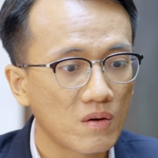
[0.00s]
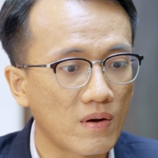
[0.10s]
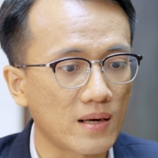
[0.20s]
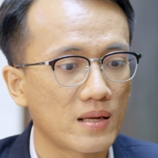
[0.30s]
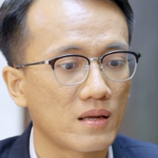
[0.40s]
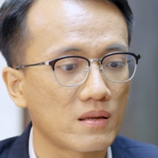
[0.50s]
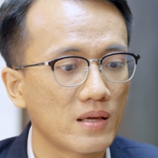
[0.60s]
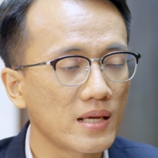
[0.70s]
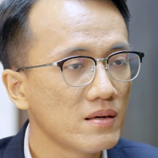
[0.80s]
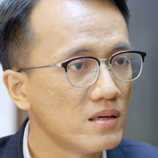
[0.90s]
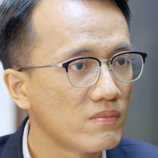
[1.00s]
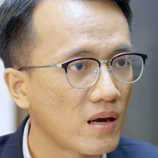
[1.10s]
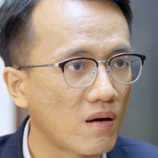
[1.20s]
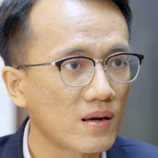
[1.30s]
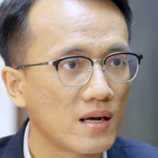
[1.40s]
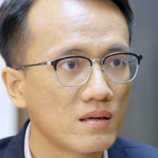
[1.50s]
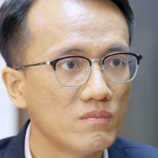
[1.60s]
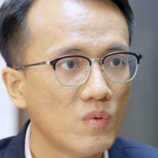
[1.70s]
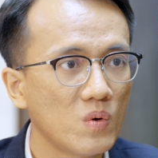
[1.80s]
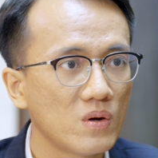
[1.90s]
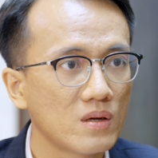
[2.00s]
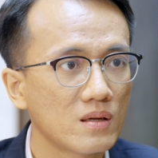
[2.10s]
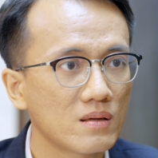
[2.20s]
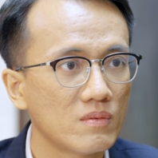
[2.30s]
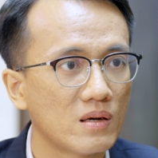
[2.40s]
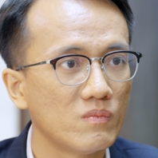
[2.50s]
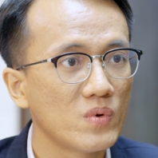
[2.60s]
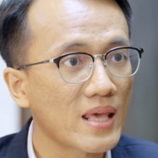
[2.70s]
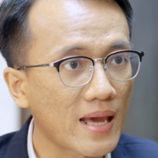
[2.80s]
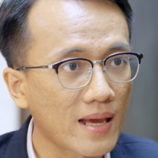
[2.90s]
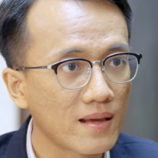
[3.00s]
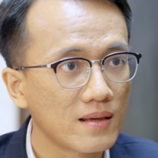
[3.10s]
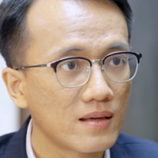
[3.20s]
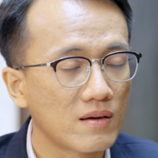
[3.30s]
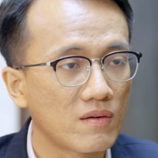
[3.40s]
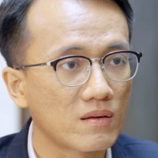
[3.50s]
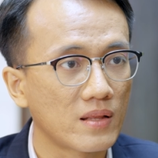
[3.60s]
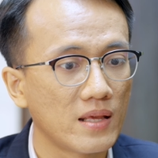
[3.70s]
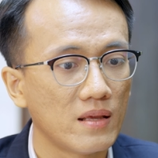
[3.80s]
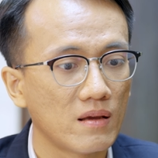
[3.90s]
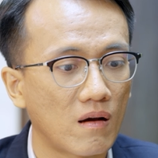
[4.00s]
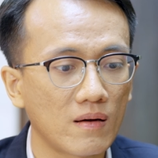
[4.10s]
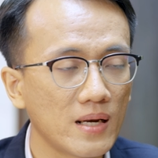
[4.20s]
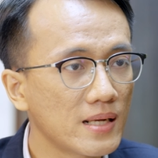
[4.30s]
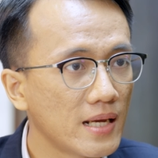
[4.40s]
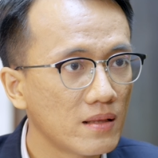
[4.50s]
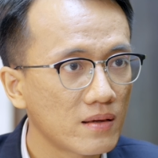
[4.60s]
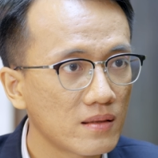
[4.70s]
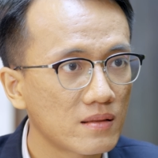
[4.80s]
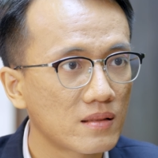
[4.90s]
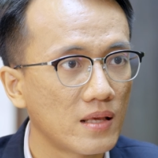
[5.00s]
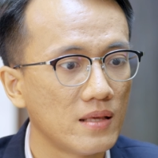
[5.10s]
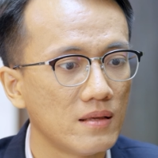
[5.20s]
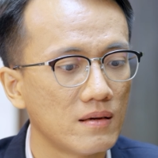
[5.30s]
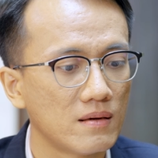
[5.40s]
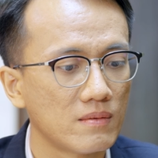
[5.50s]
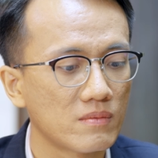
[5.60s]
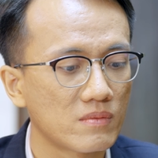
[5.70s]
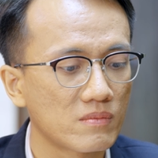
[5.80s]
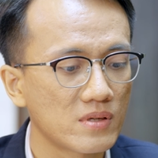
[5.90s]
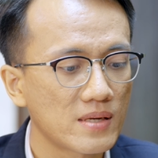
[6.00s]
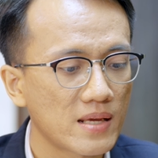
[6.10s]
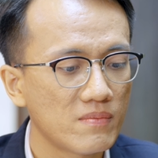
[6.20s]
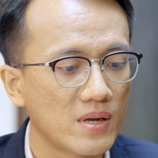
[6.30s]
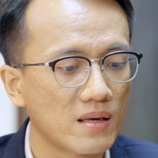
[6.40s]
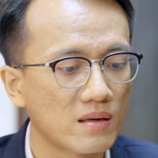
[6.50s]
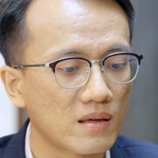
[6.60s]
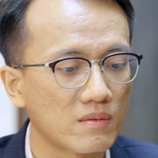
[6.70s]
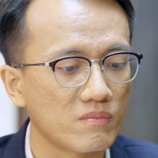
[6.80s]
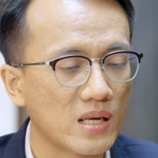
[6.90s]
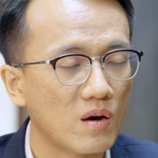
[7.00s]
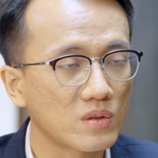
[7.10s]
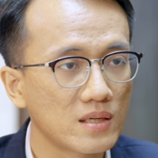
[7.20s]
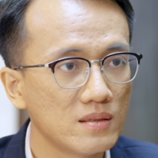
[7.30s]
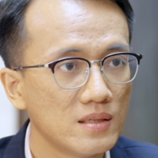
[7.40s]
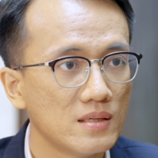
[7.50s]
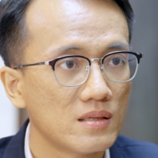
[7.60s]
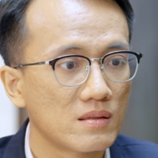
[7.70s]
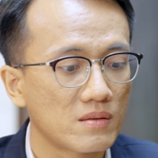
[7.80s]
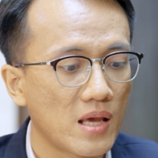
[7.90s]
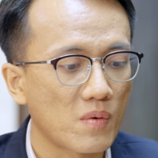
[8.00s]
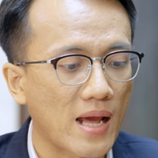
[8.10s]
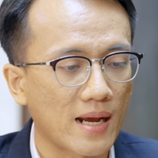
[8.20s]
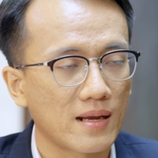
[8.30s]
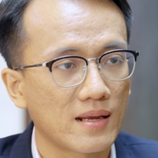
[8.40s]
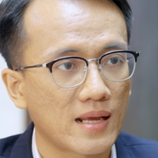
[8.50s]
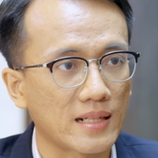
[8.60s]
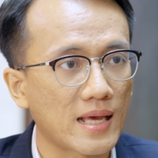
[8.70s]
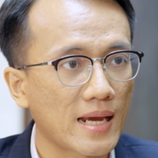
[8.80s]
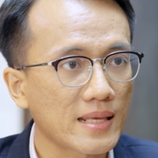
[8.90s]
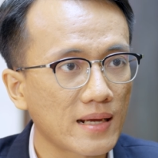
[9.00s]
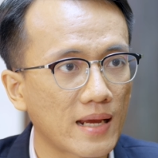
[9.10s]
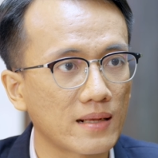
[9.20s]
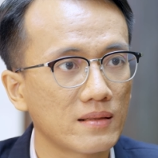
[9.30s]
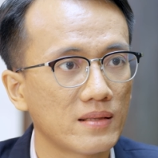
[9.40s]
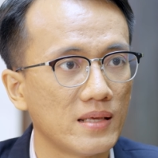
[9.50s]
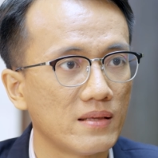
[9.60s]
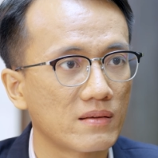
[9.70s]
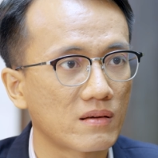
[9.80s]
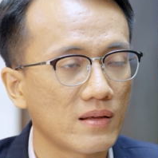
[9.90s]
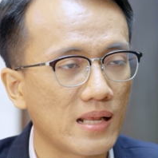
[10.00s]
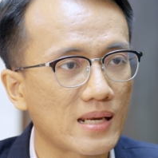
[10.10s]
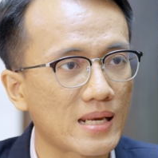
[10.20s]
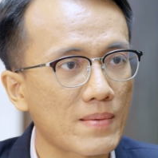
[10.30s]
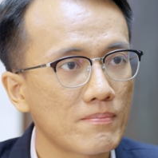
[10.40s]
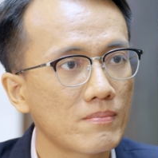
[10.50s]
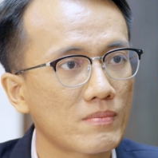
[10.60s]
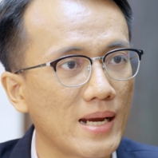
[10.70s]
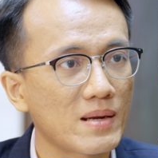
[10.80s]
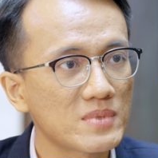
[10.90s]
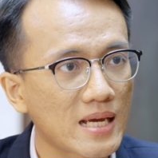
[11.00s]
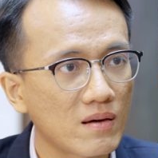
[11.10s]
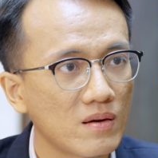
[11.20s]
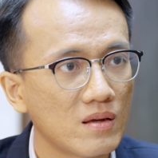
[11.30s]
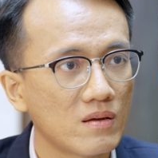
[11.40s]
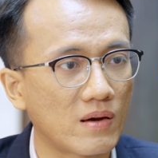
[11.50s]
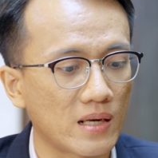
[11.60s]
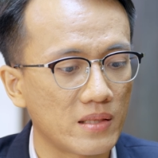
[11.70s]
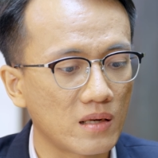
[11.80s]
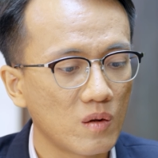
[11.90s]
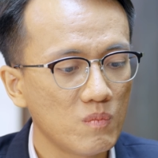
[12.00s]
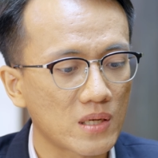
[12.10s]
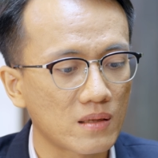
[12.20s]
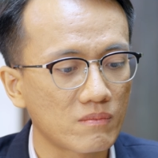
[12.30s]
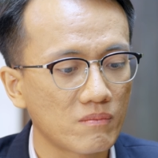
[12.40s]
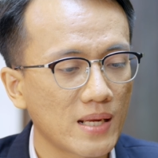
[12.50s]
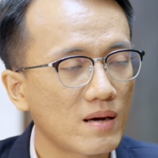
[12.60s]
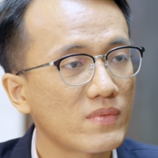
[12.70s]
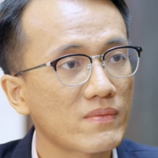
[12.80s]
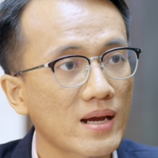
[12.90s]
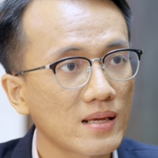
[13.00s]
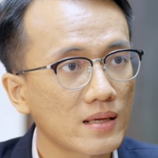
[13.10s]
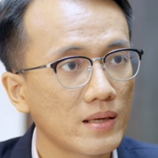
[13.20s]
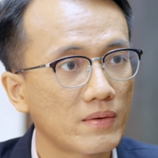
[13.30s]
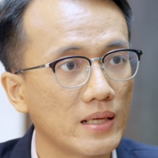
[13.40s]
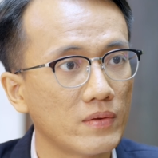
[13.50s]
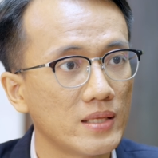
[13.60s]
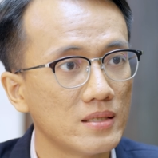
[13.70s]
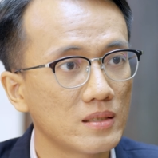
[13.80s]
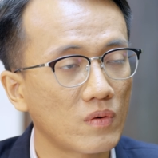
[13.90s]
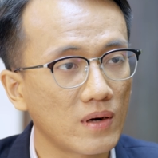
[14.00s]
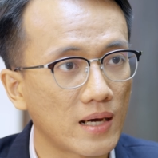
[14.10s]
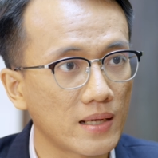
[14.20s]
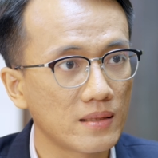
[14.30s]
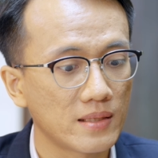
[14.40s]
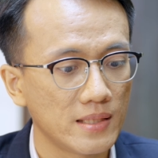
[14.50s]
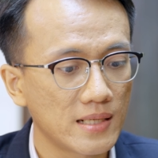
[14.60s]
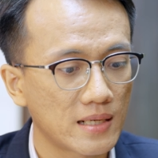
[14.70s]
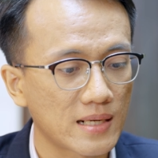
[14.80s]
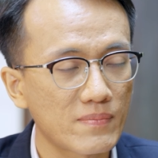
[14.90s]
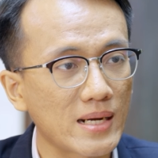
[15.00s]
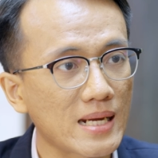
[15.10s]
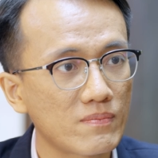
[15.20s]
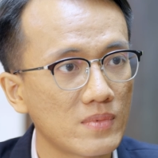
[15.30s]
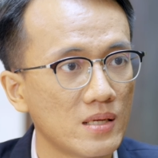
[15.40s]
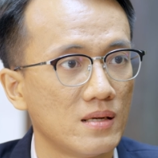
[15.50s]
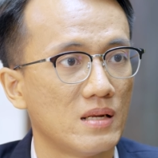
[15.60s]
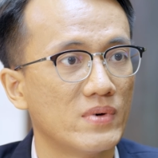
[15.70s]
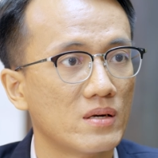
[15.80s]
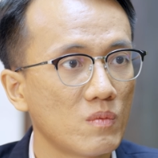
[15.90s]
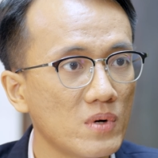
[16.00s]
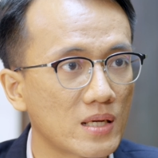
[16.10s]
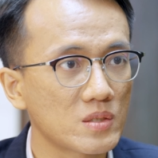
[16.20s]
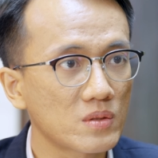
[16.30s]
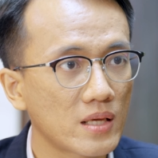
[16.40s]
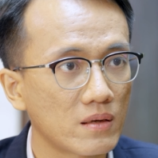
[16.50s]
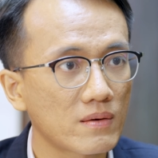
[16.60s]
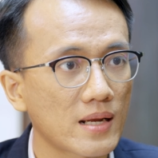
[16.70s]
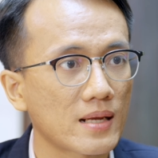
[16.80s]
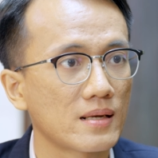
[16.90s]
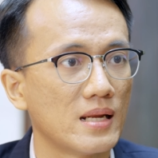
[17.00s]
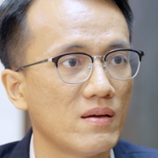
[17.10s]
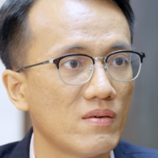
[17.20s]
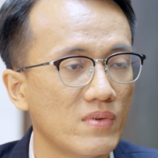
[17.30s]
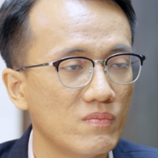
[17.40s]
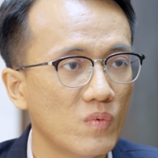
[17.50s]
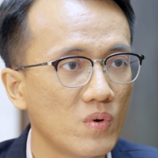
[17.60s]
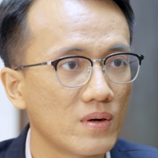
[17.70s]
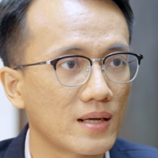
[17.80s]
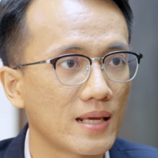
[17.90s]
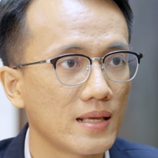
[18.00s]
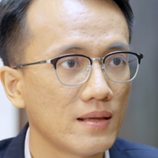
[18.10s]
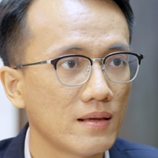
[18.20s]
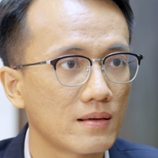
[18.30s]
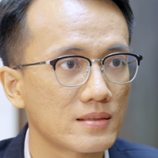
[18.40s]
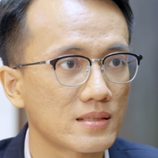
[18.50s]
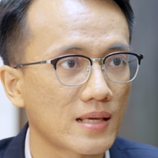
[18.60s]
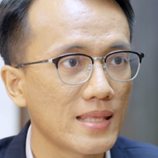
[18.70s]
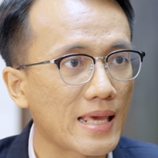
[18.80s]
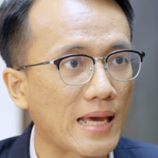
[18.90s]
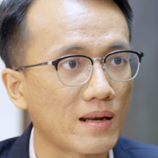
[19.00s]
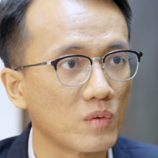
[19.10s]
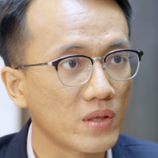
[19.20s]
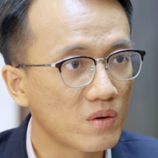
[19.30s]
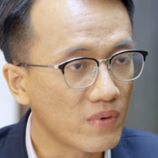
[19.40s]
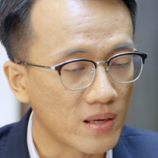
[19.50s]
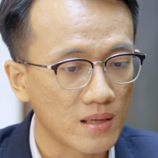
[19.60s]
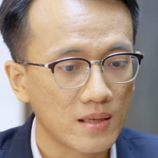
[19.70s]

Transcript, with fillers: hoặc là những cái người mà họ cần mua uh, mua nhà thì họ có định kỳ thôi thì uh, trước đây mình uh, mình đầu tư đều đặn hàng tháng chẳng hạn thì có thể là năm bảy năm sau hoặc là những lúc mình biết đâu may mắn cái điều kiện thị trường nó thuận lợi thì chỉ cần năm bảy năm là mình rút được cái số tiền đó ra để mà mình mua được cái ờ, cái nhà đầu tiên của mình